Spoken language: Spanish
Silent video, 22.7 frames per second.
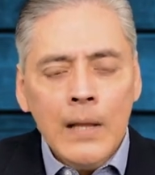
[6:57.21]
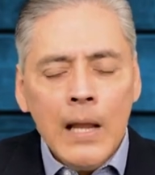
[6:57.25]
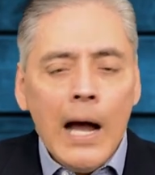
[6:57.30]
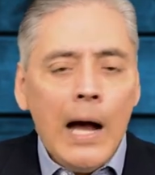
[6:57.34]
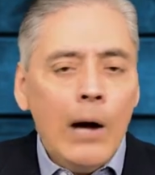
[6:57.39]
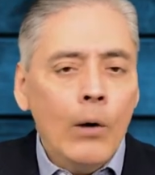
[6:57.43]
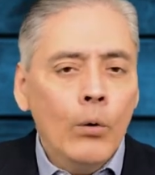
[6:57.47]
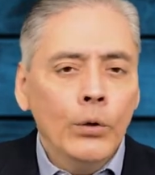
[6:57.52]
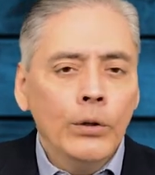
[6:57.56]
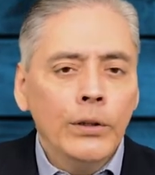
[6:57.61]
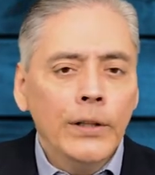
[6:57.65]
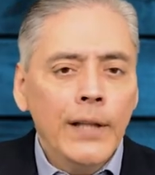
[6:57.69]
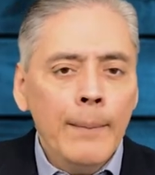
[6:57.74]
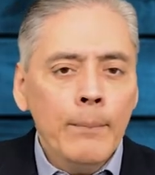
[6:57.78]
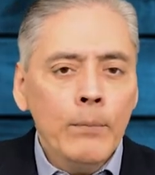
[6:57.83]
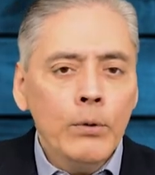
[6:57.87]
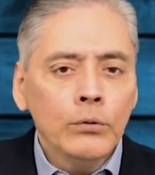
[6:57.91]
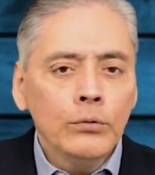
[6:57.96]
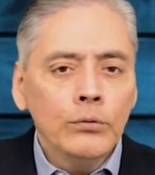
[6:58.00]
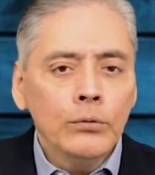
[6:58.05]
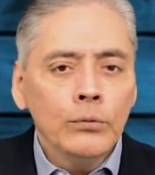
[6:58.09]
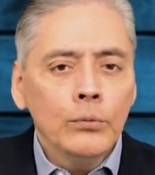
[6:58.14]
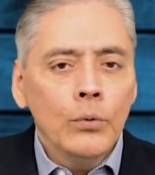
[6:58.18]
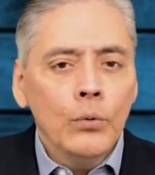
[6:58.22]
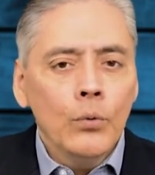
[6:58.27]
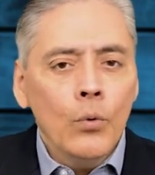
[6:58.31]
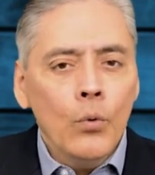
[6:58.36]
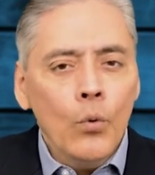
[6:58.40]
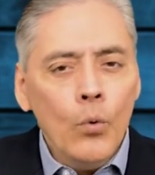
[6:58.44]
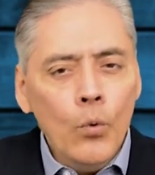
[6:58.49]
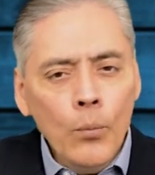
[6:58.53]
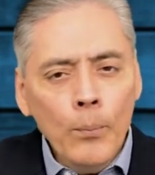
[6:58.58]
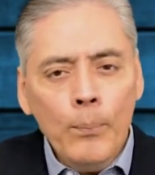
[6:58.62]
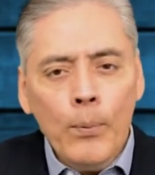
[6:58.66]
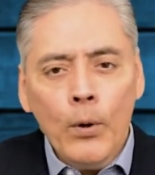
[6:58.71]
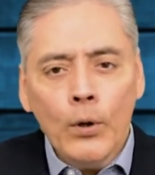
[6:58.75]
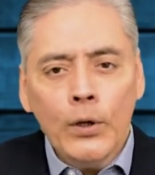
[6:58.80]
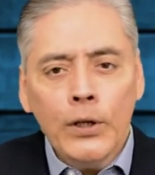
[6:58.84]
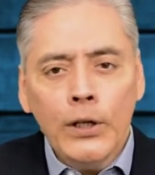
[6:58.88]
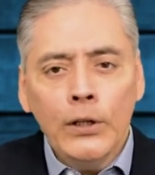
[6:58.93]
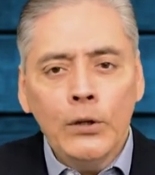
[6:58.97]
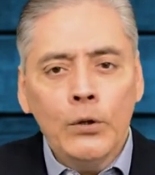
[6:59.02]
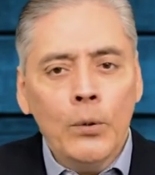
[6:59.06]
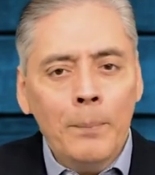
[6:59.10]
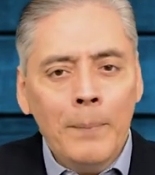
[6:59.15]
Ahondemos un
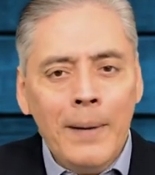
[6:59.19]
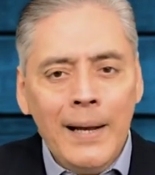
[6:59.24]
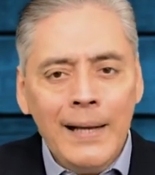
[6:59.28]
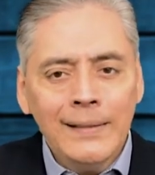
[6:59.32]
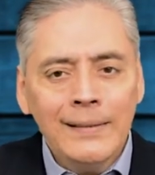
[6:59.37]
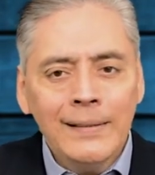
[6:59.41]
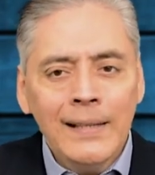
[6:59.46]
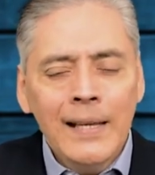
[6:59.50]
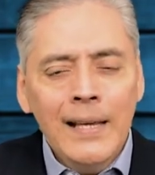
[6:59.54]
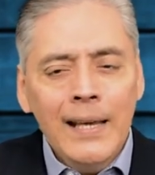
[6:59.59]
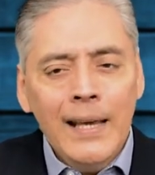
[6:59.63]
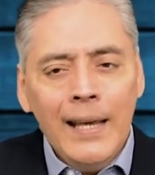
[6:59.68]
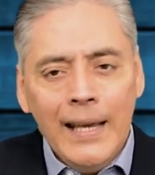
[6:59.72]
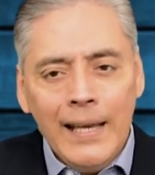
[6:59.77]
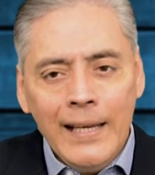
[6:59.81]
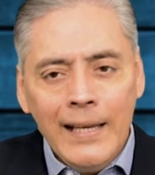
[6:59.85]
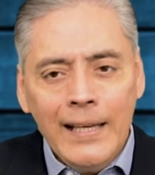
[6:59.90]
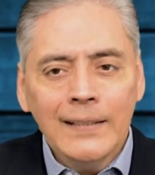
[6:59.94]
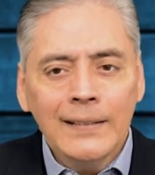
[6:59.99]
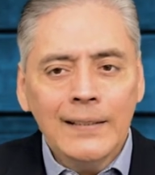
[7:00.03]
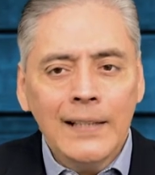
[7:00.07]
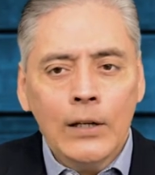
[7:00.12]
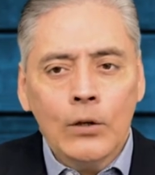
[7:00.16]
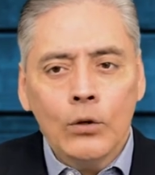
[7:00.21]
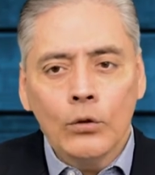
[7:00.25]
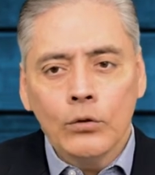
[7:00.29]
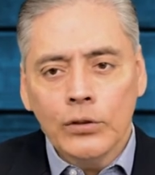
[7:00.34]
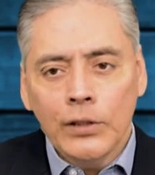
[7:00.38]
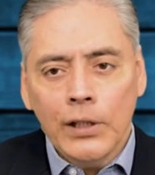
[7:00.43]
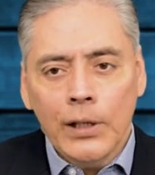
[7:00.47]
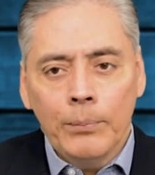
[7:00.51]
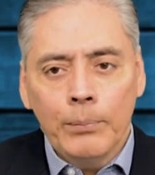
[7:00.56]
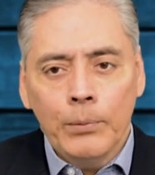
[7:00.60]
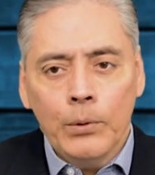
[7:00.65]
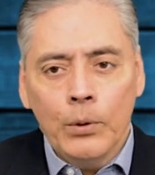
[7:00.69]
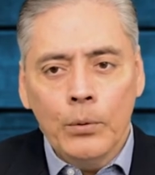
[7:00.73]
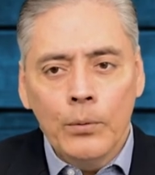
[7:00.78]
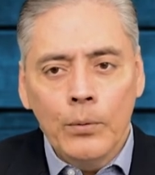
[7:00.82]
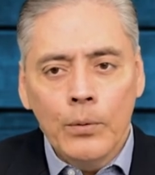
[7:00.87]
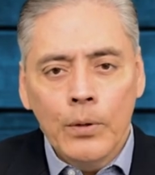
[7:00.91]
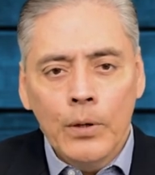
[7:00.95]
poquito más en este concepto.